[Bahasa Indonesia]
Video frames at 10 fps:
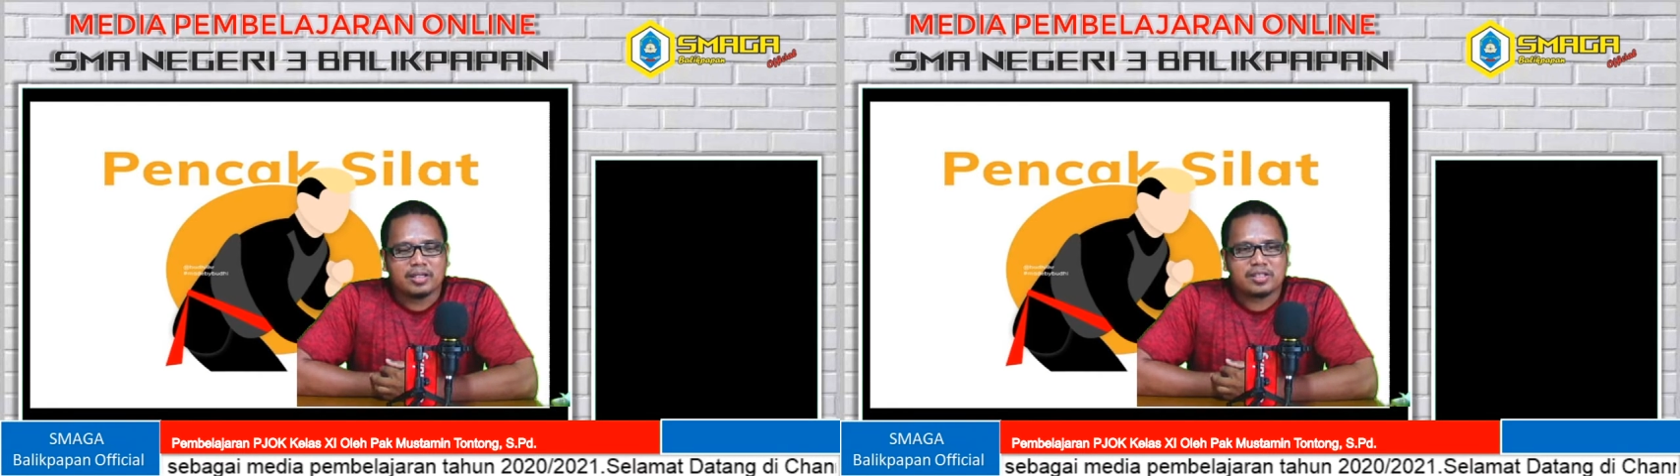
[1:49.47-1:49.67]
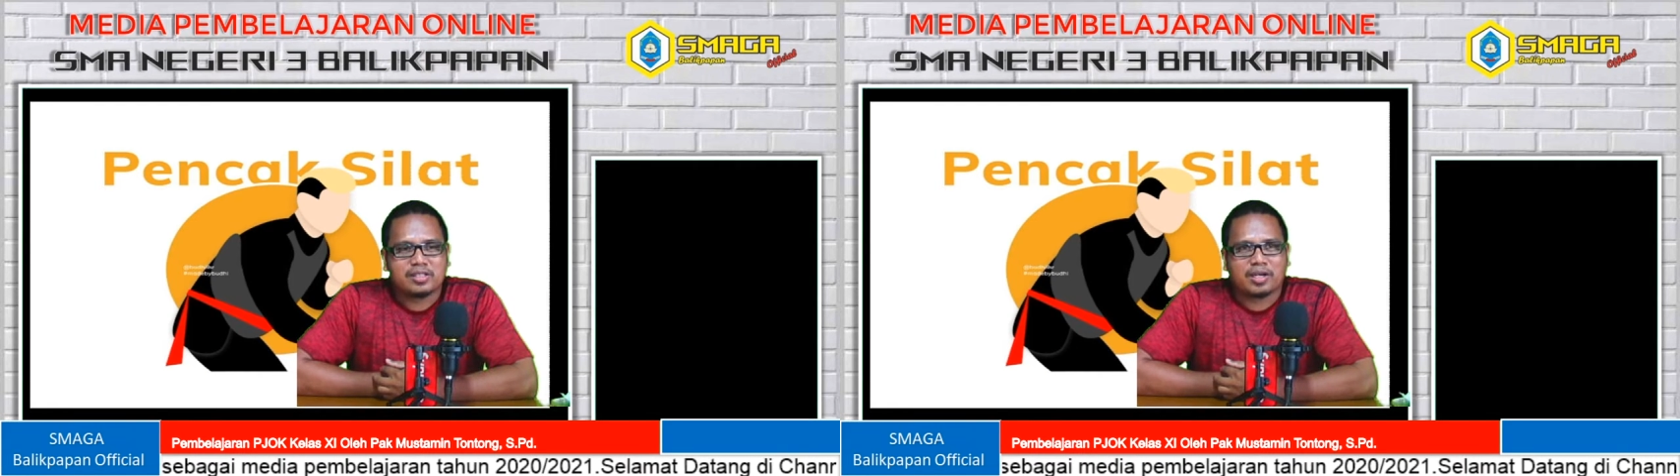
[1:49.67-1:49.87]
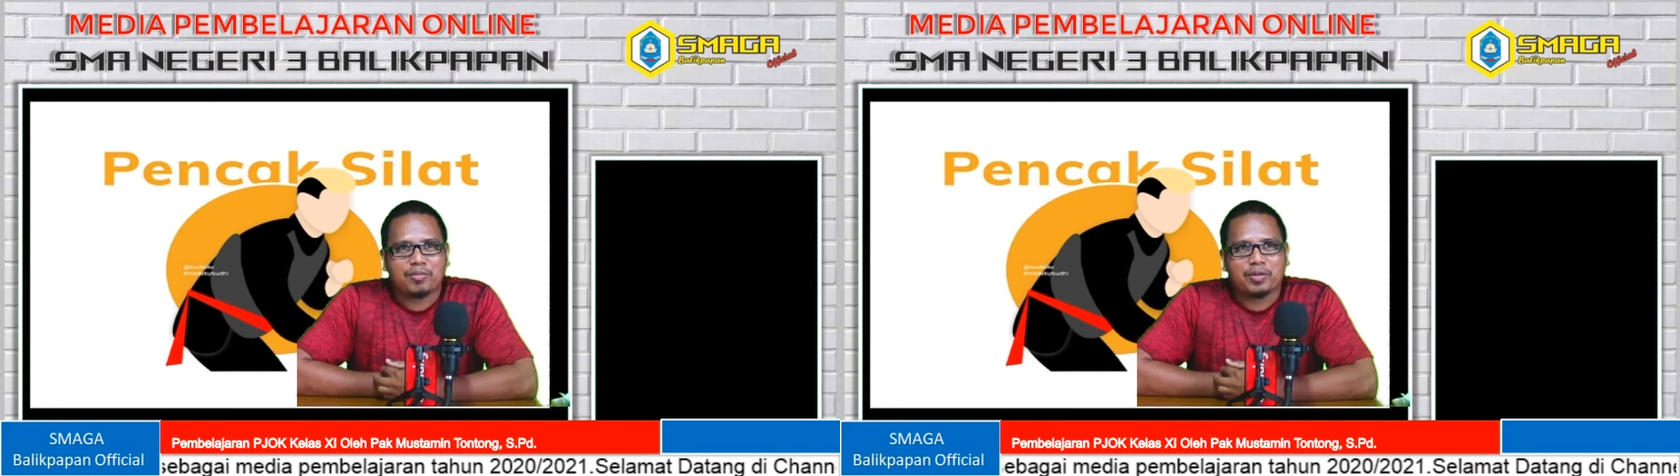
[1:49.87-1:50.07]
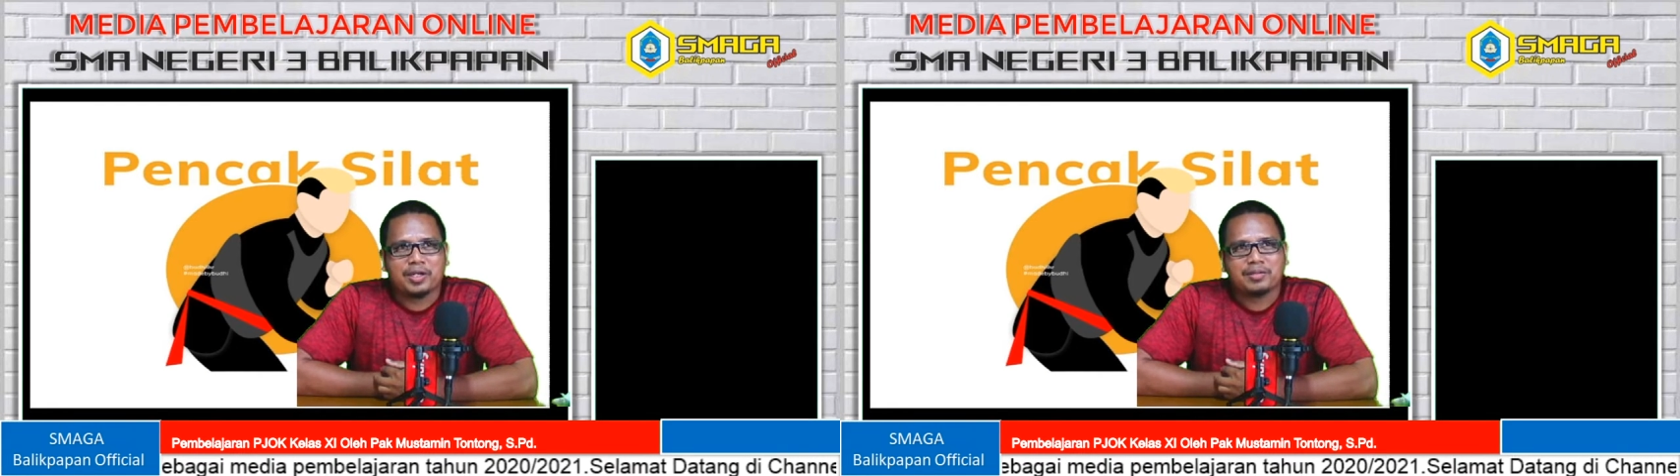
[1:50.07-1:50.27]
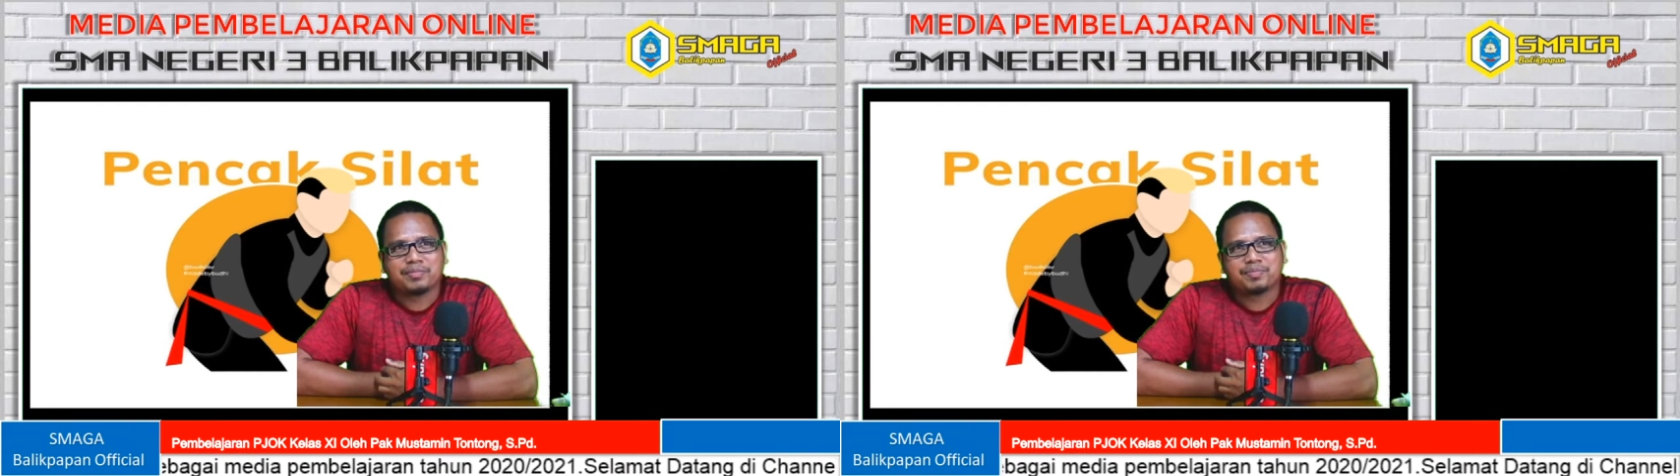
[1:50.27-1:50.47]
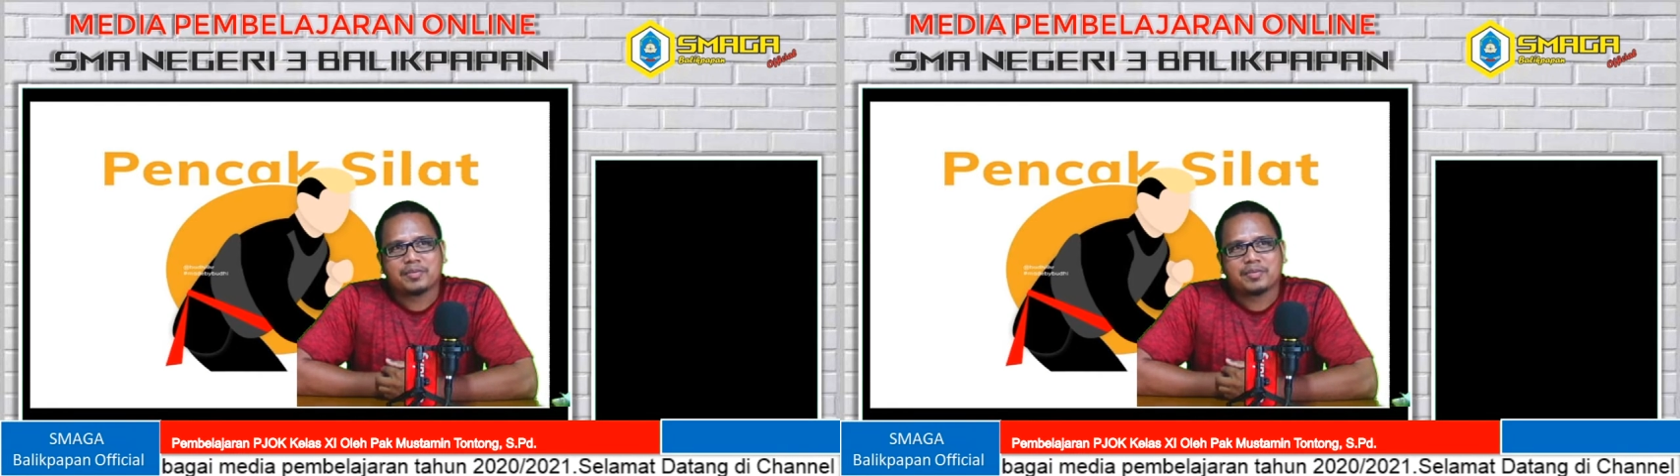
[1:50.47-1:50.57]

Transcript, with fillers: streaming